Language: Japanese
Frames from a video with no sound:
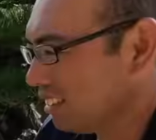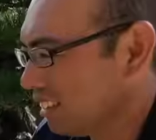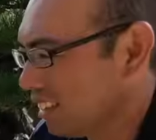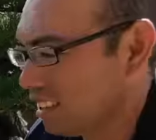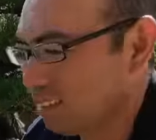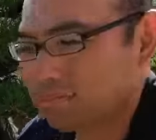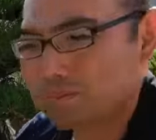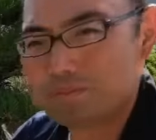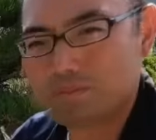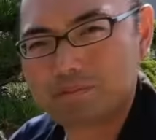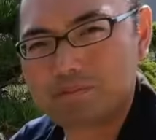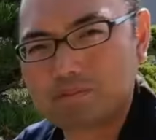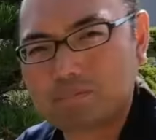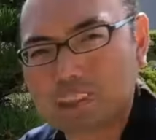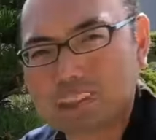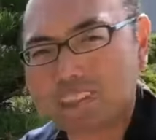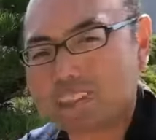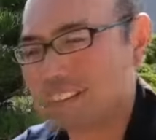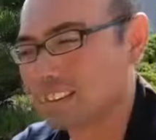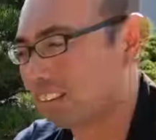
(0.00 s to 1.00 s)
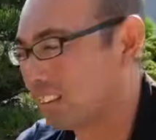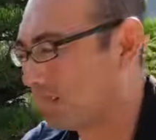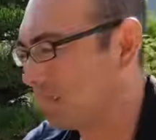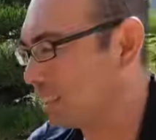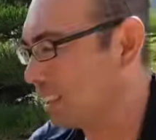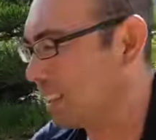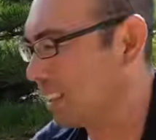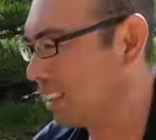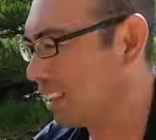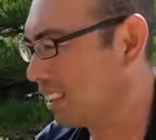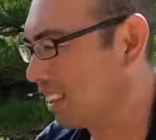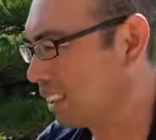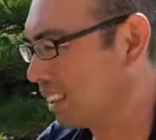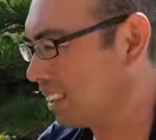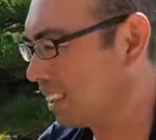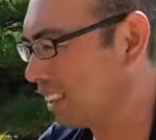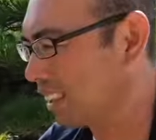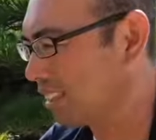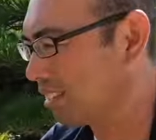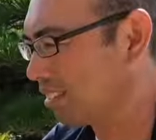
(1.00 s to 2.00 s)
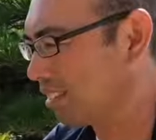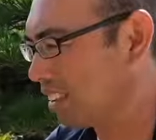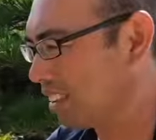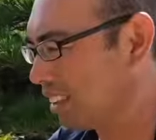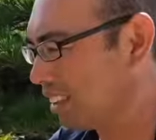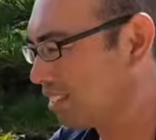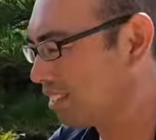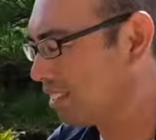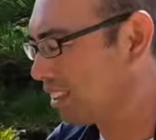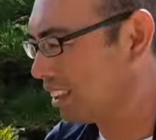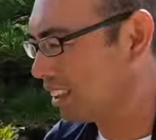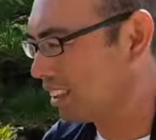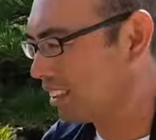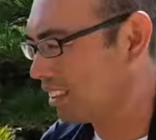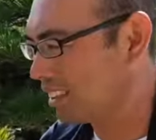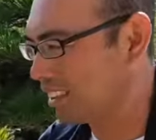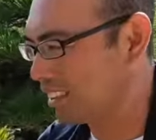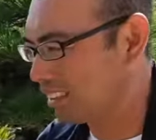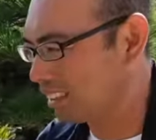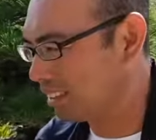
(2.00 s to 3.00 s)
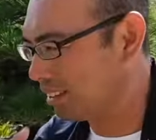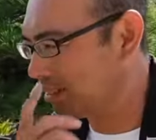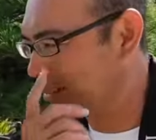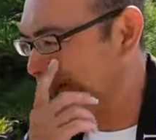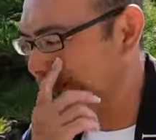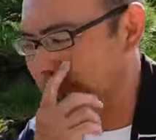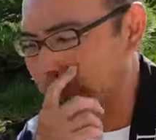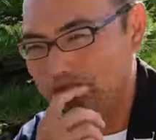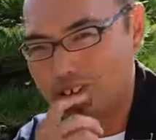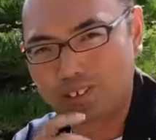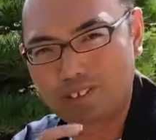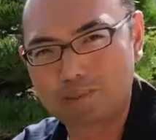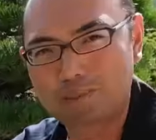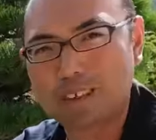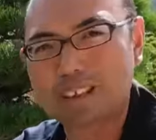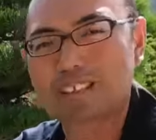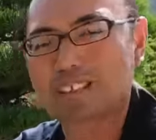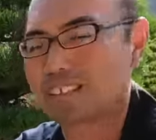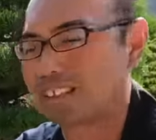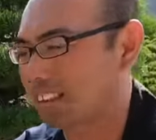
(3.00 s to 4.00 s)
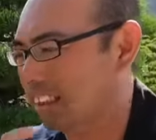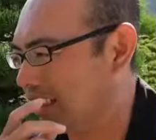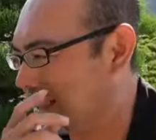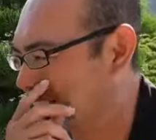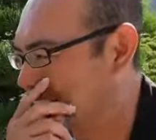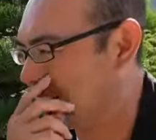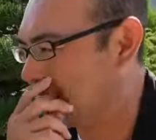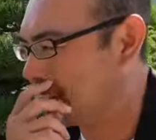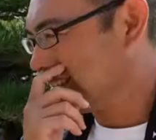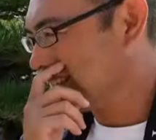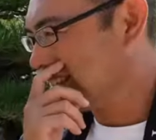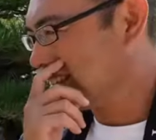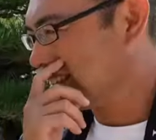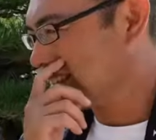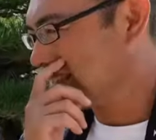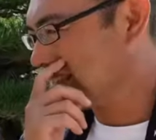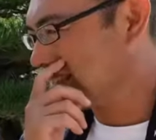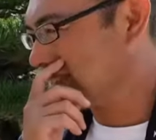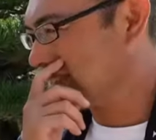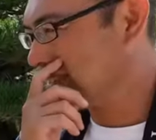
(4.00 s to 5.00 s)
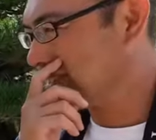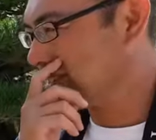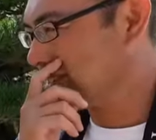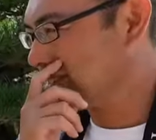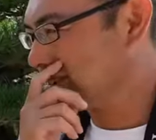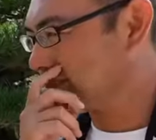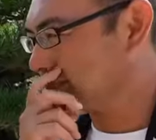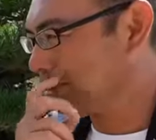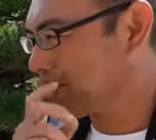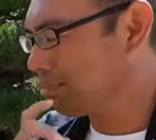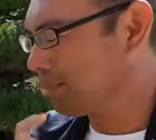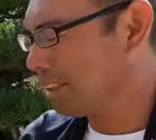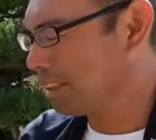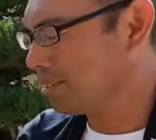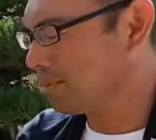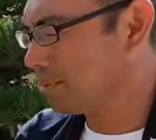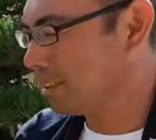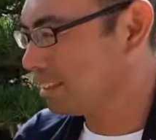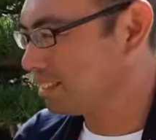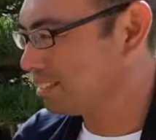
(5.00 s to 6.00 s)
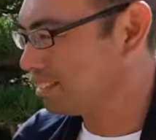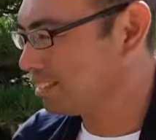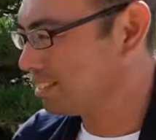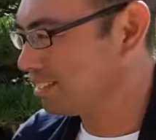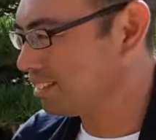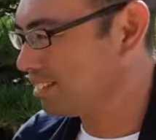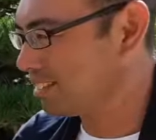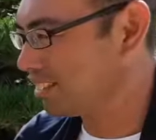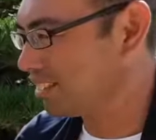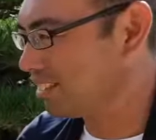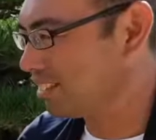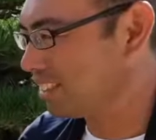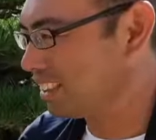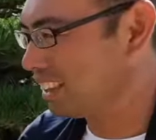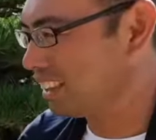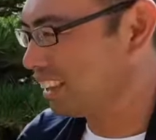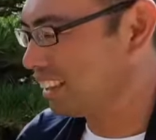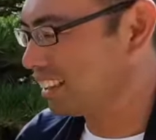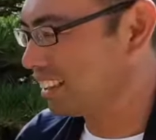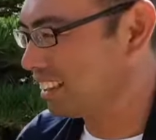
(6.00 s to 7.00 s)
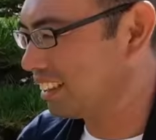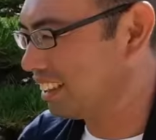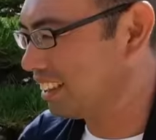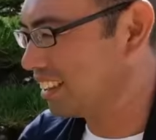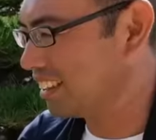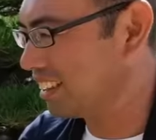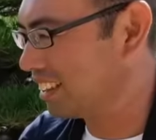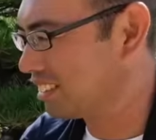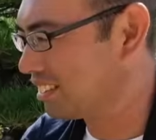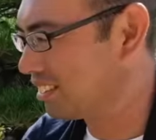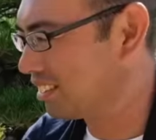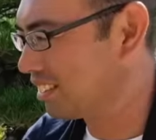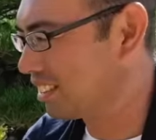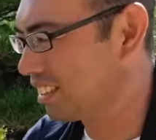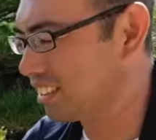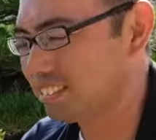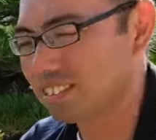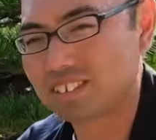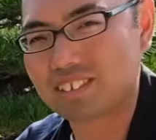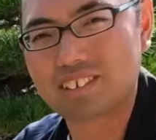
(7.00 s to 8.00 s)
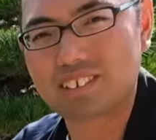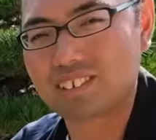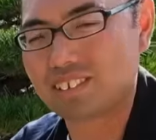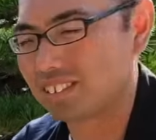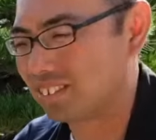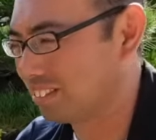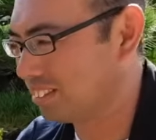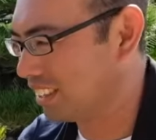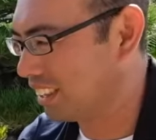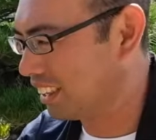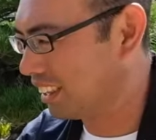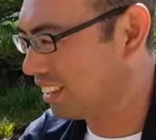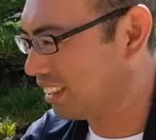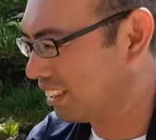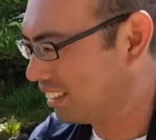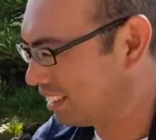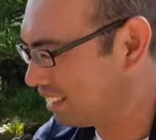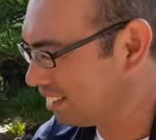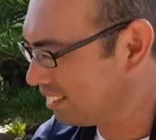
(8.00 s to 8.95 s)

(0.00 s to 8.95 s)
だってわざわざ多分県外からとかね来られててお祭りでね、うん、もうまるまるその値段きれいに出すよりかちょっとどうにかね、